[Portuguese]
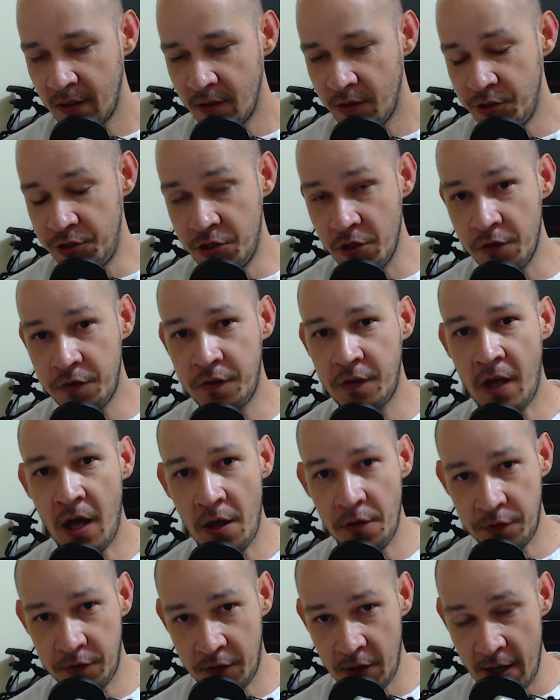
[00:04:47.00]
Just
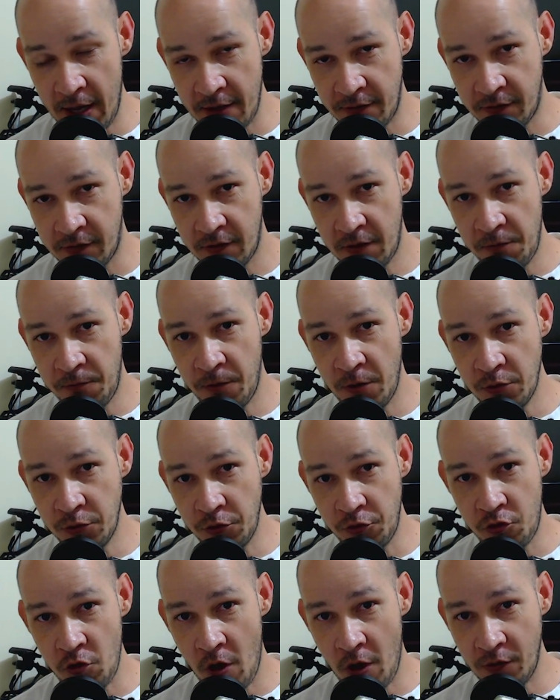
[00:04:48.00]
Cause 3, que foi um
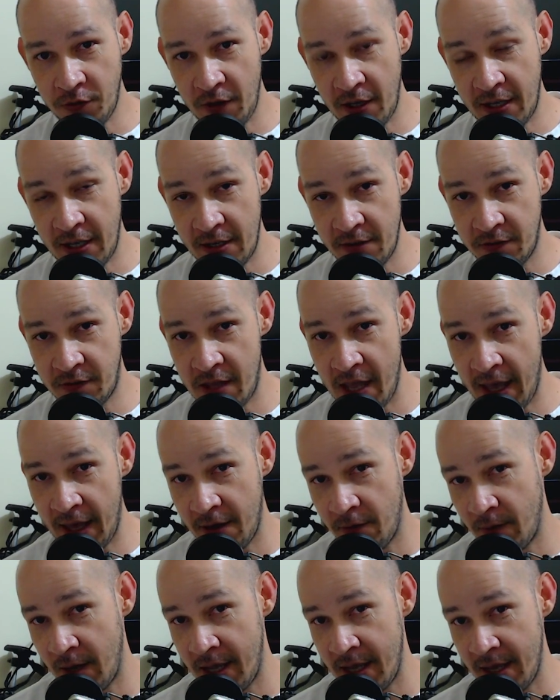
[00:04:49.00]
dos jogos aí que eles
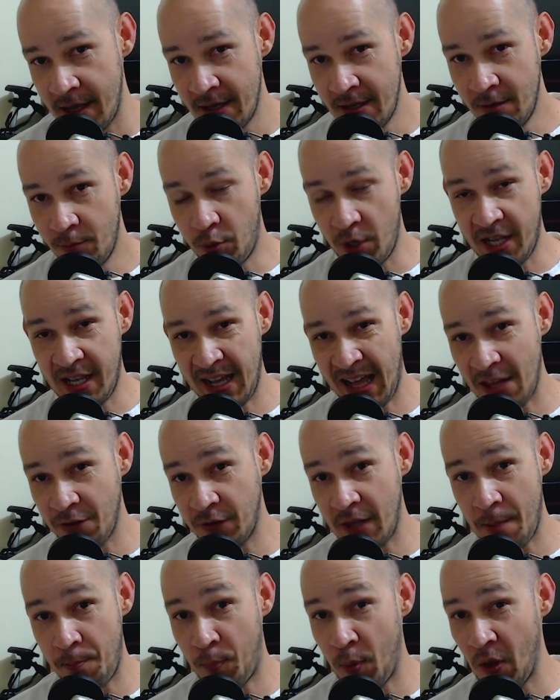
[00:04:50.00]
deram aí por
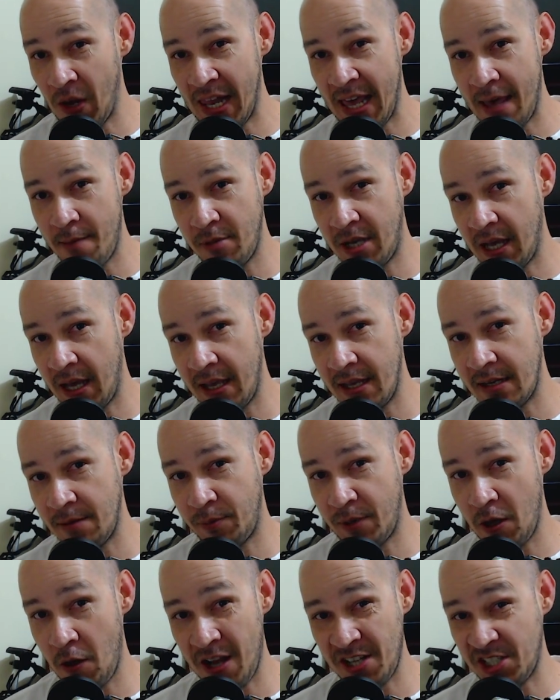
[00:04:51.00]
causa da polêmica ainda,
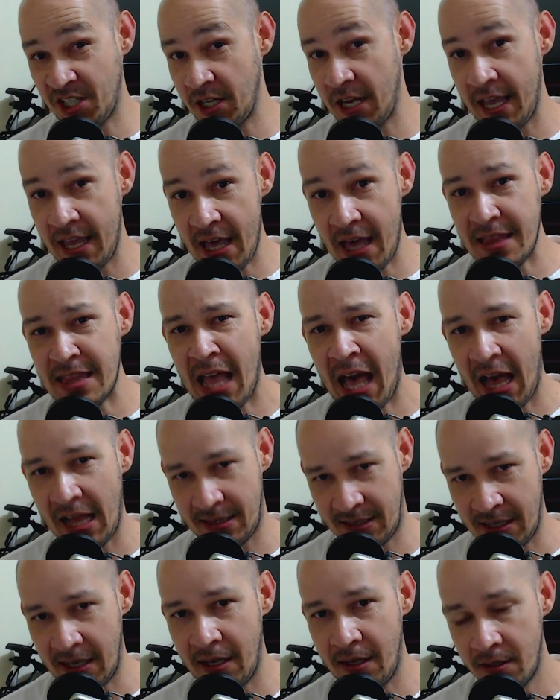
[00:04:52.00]
porque eu acho que nem ia dar,
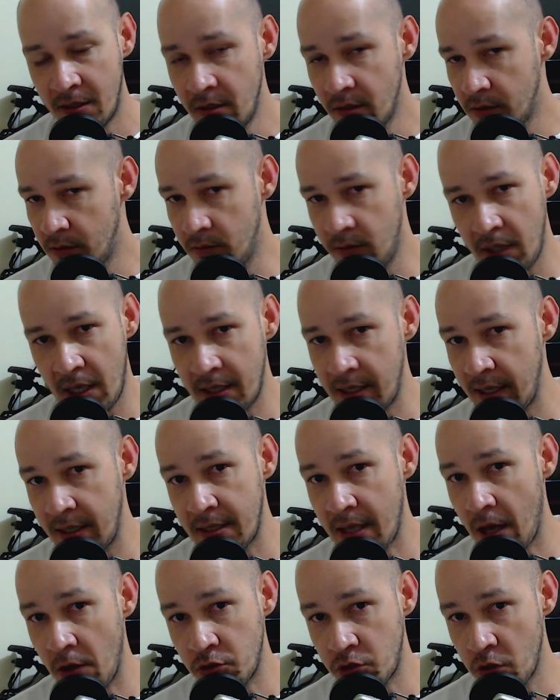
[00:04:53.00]
tá? Não ia nem
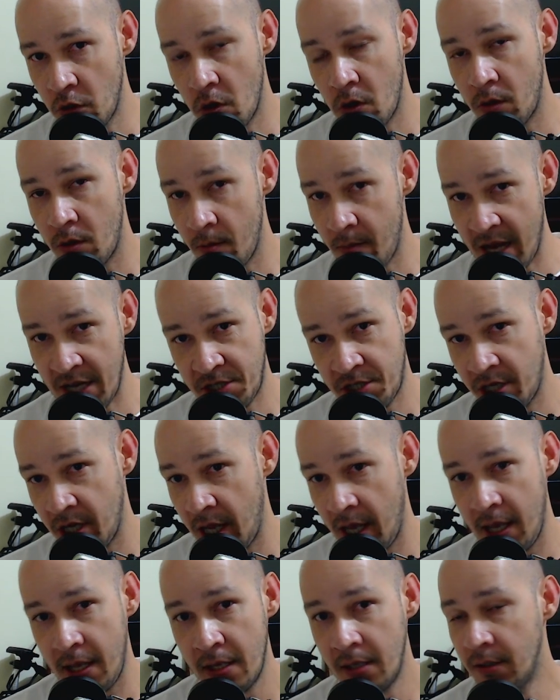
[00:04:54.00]
dar o jogo. Eu
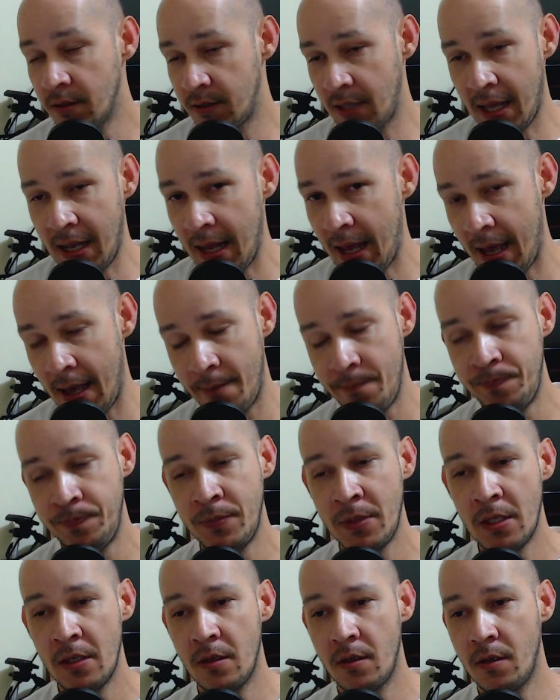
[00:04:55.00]
baixei, tá lá.
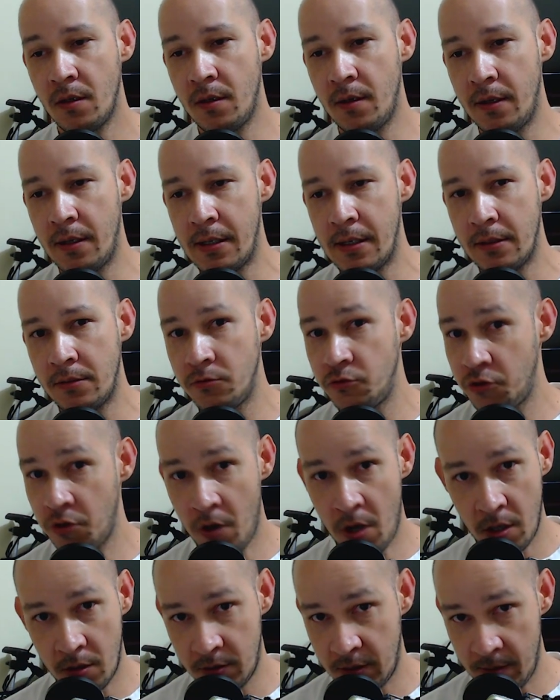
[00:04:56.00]
Uh, não
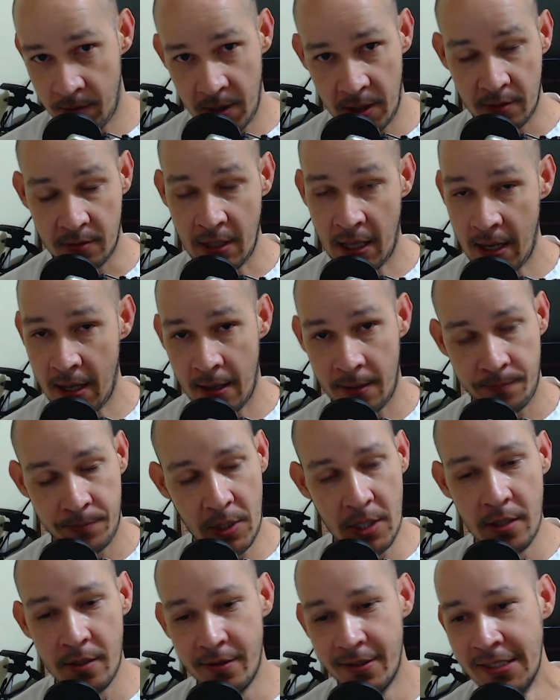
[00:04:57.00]
jogo também, tá lá.
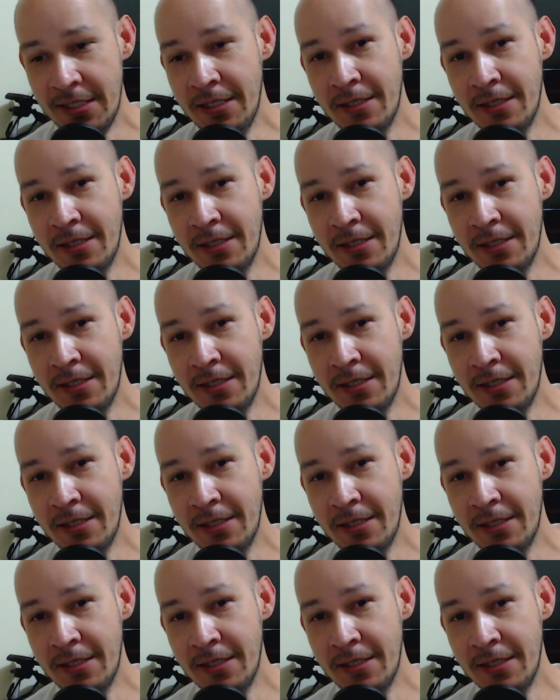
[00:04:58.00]
uh,